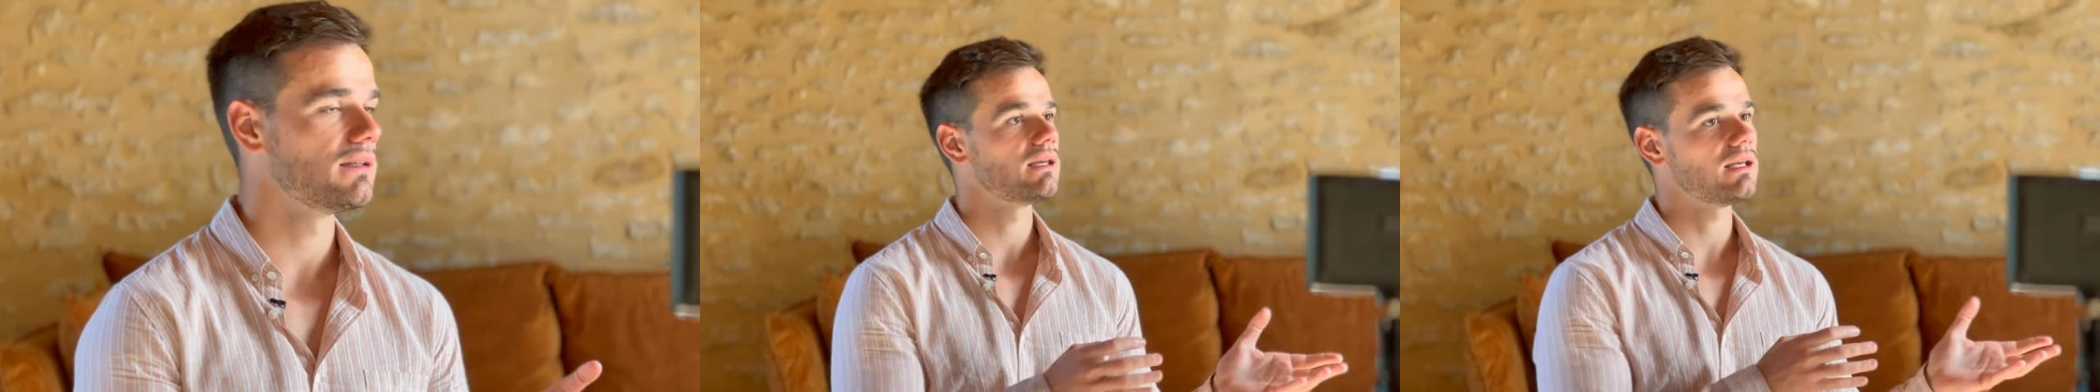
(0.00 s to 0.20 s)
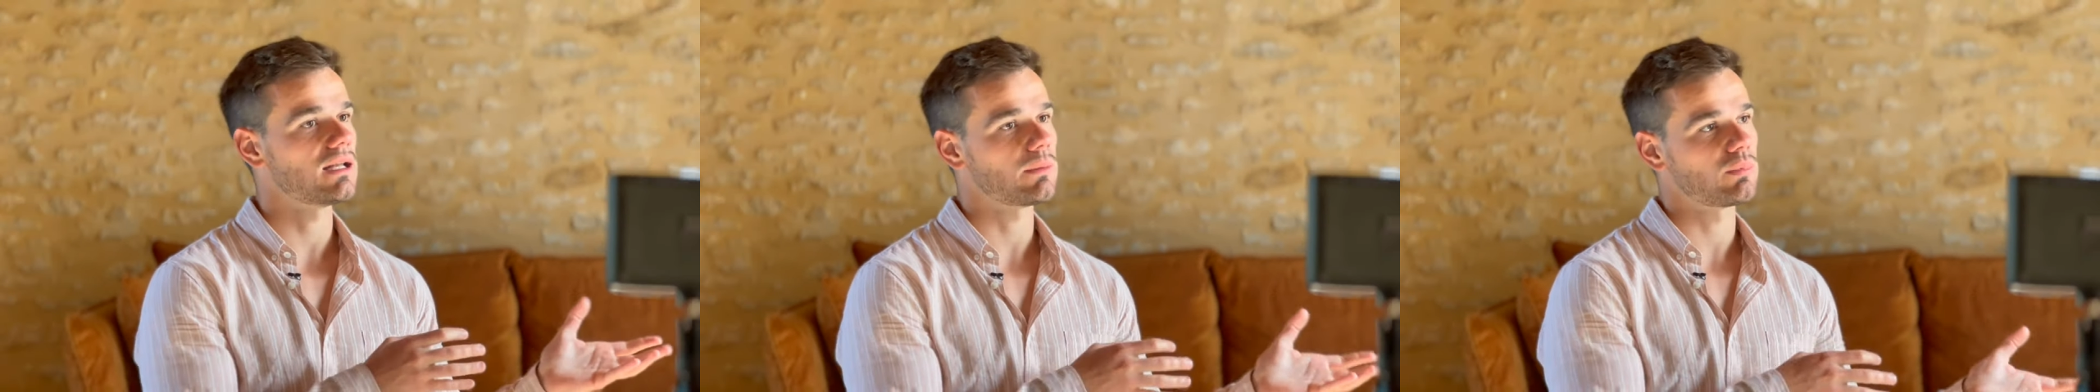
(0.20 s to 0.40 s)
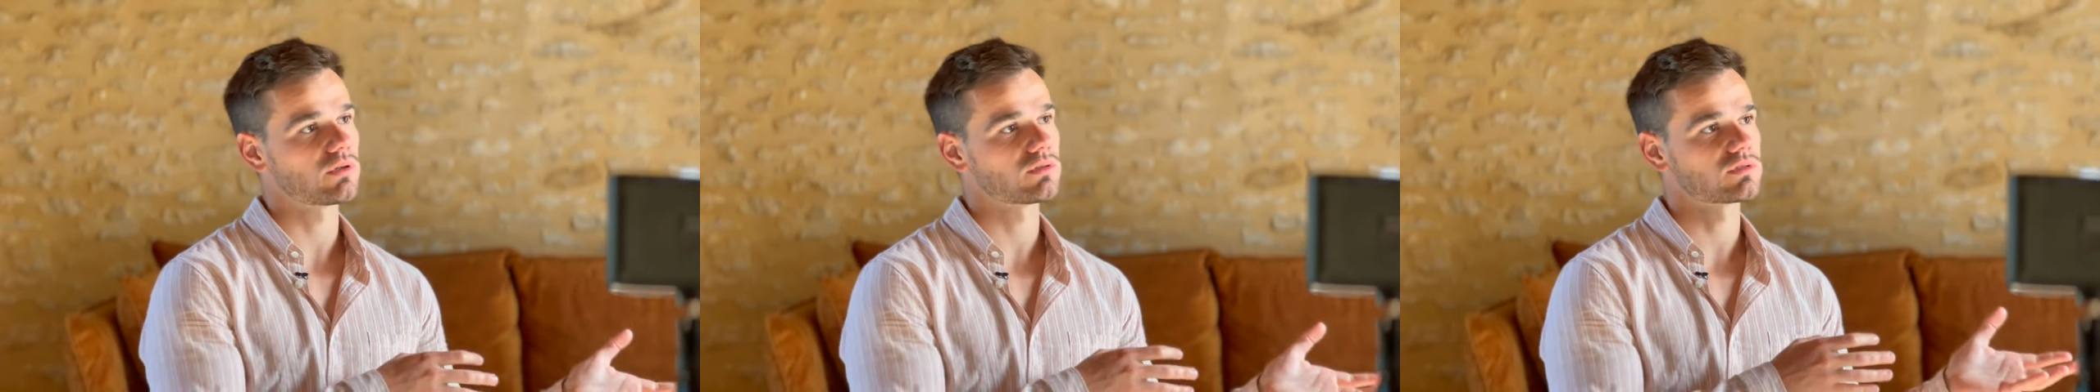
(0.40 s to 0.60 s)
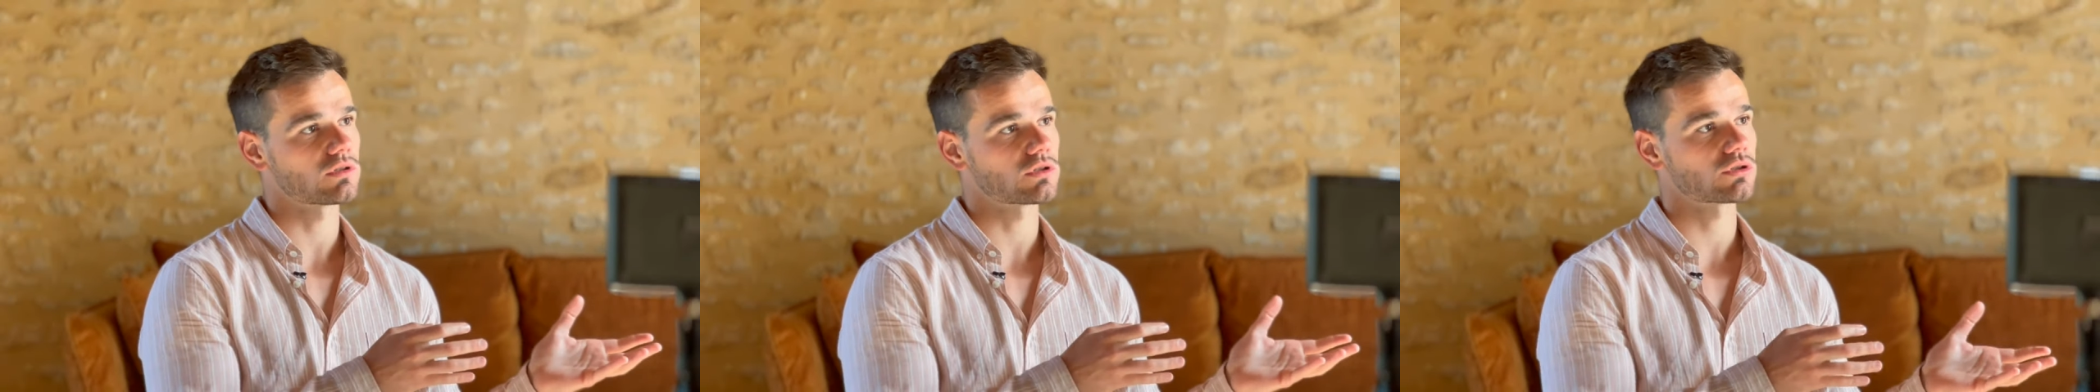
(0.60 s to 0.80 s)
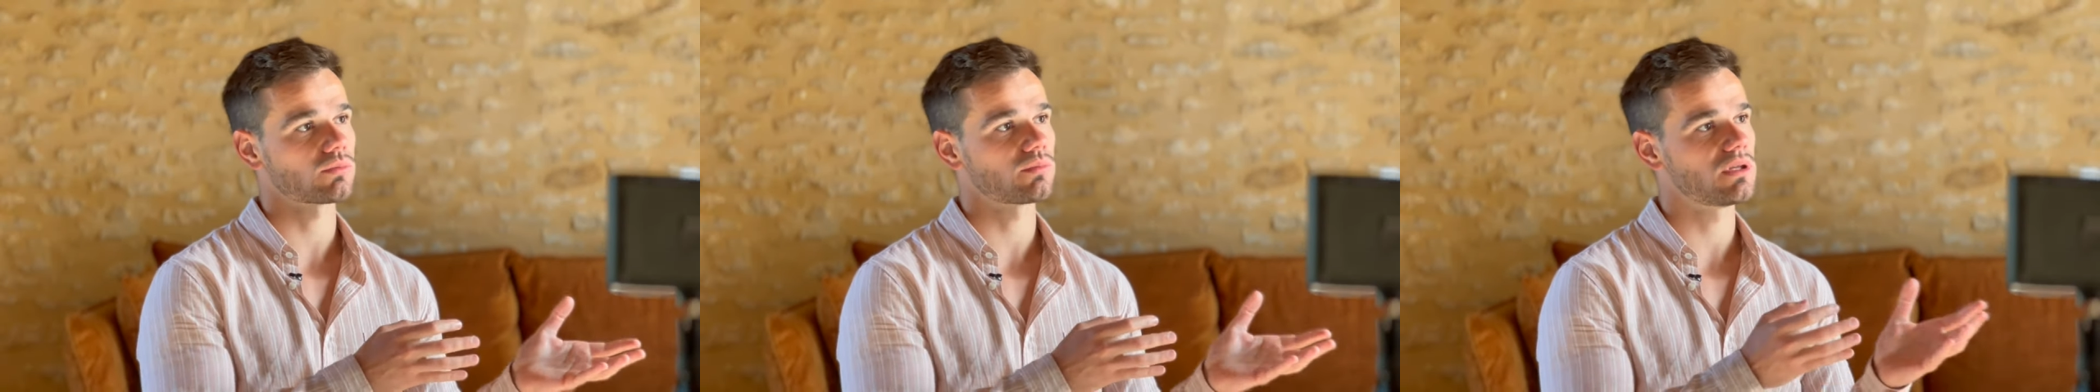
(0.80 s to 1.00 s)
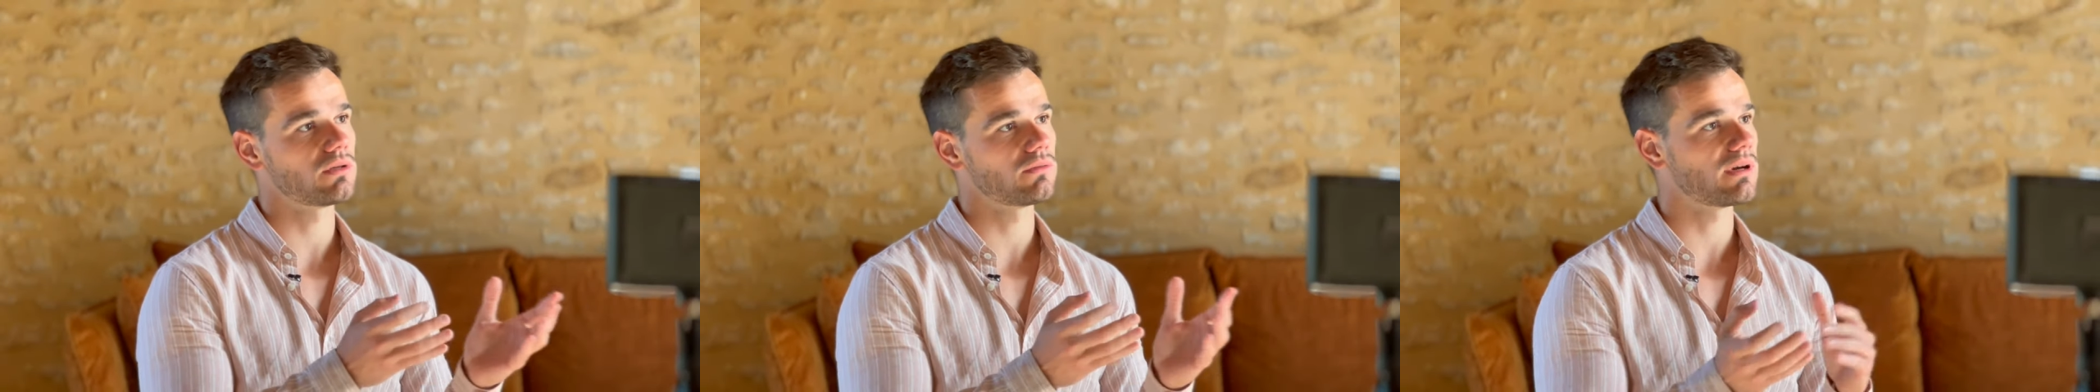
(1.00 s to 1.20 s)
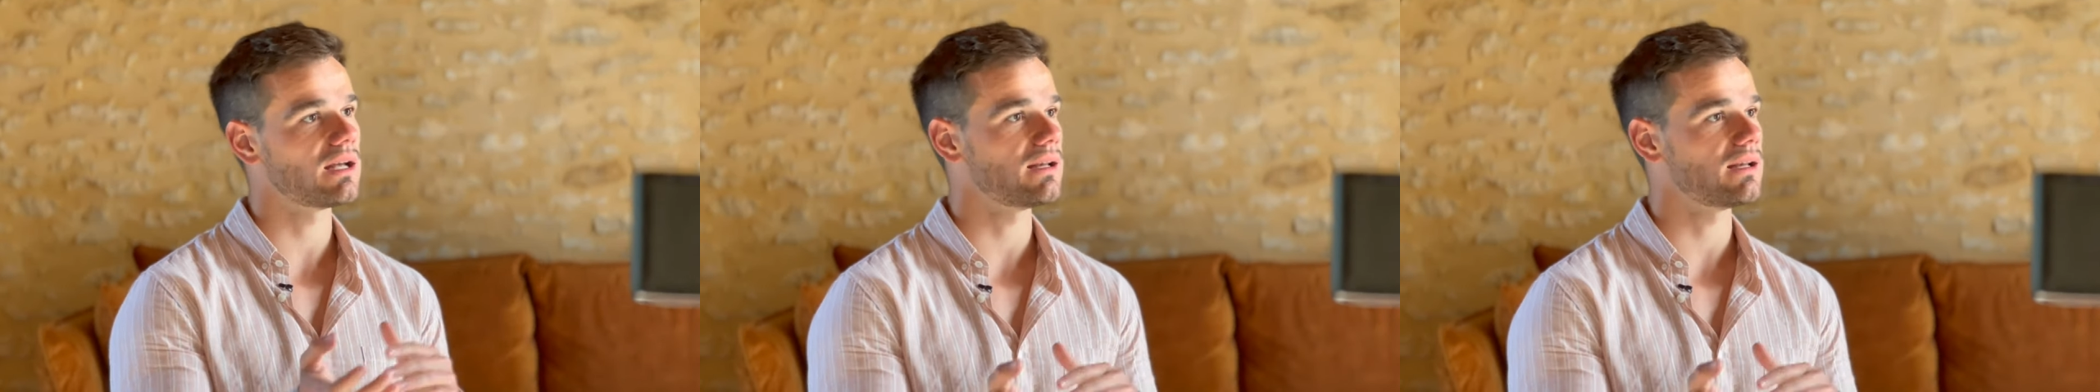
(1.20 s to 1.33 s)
et la plante sans le champignon,